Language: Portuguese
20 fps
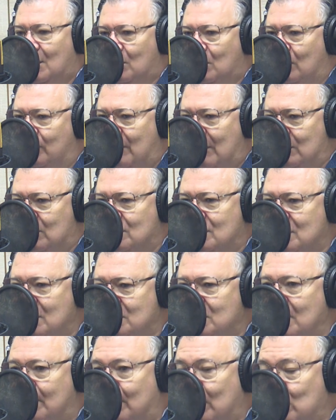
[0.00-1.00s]
Louvado
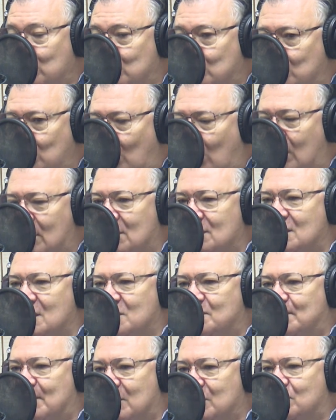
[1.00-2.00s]
seja por todas
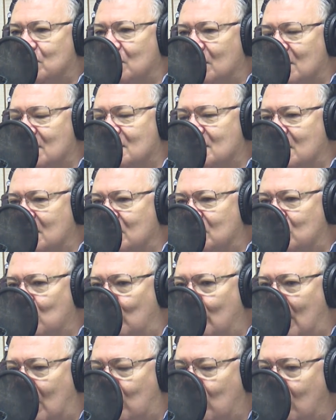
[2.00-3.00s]
as pessoas que
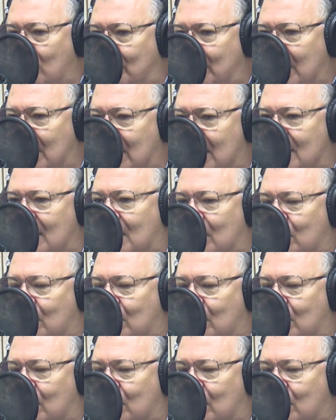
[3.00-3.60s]
estão me acompanhando